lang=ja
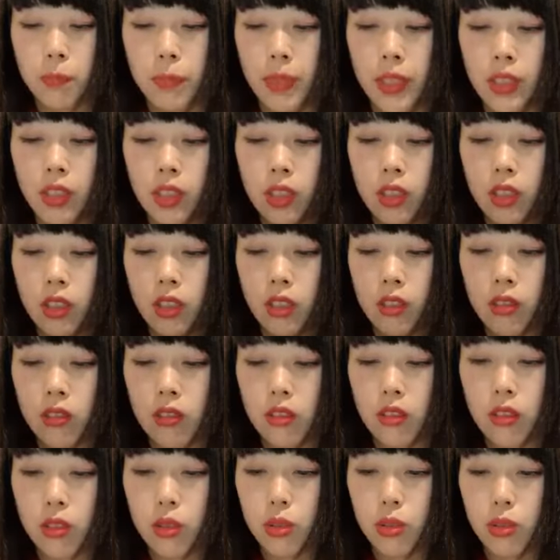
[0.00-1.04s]
ぱい書いてある
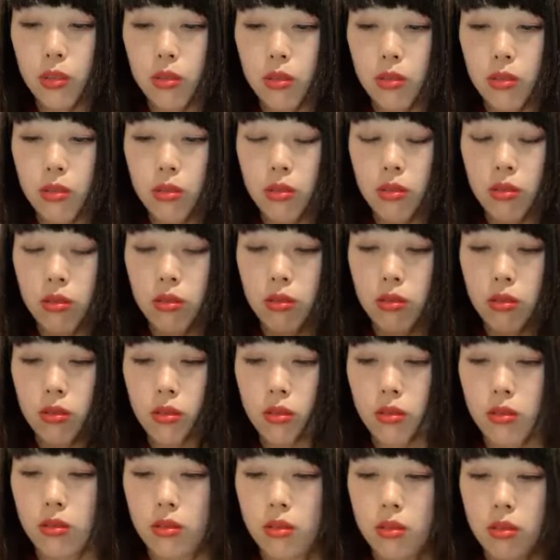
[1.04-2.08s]
から
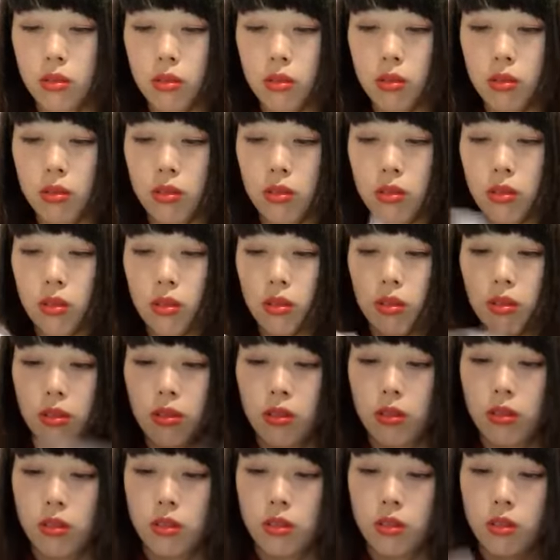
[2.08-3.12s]

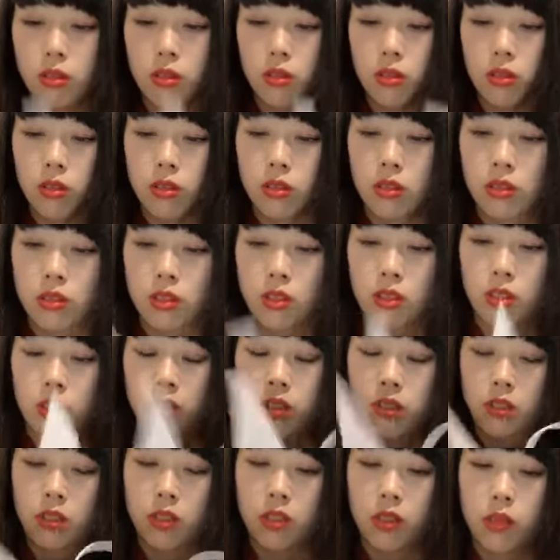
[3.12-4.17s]
ちょっ
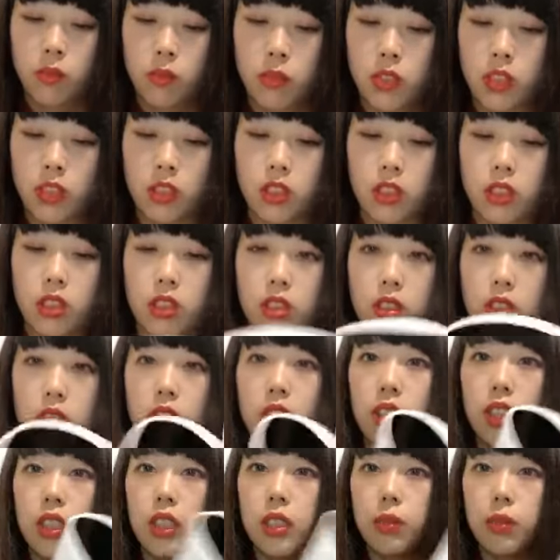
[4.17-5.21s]
となんか
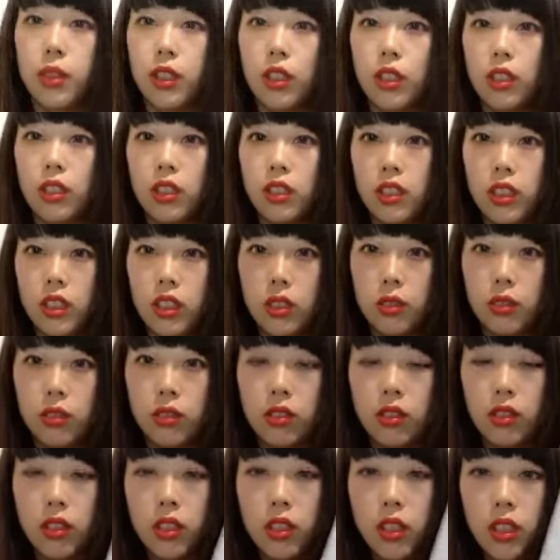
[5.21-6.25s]
一番
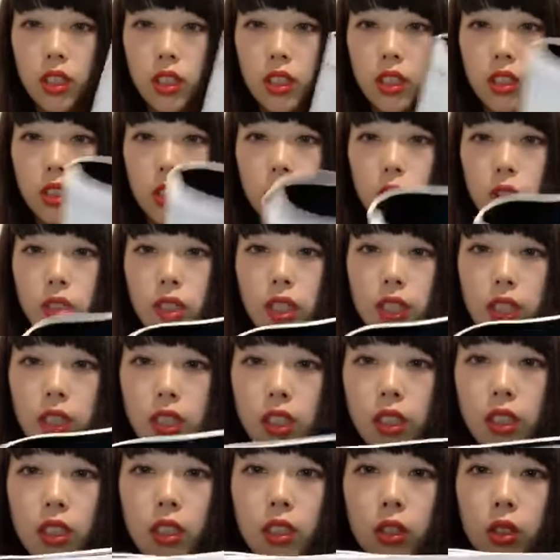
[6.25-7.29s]
あれだと最
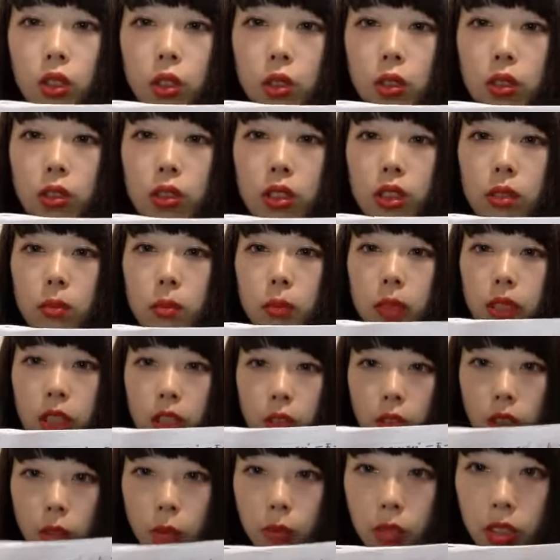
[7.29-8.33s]
近だと
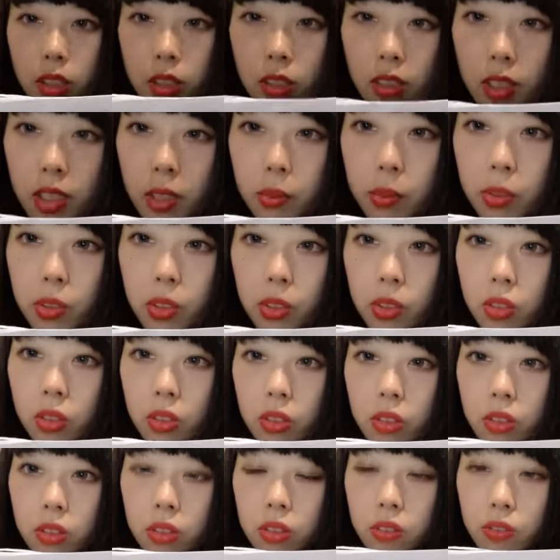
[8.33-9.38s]
ミニワンマンライブ
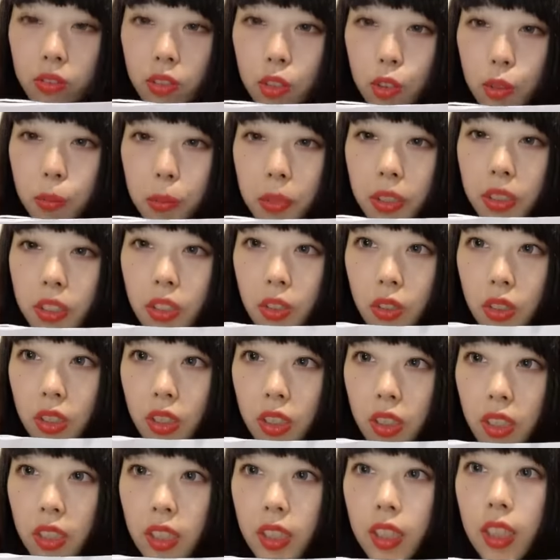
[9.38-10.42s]
のフォーメーションが
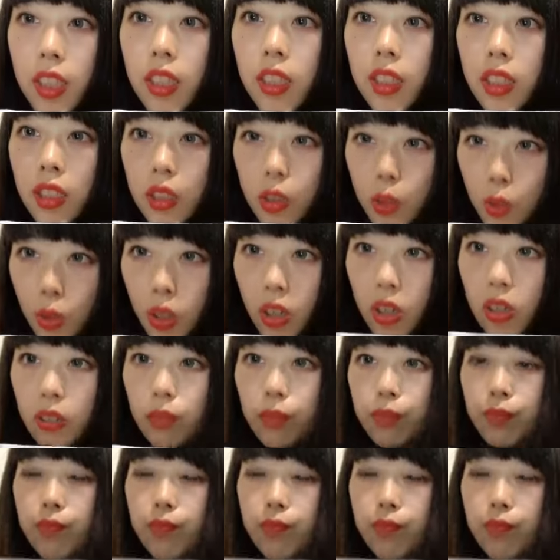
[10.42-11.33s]
書いてあったりとか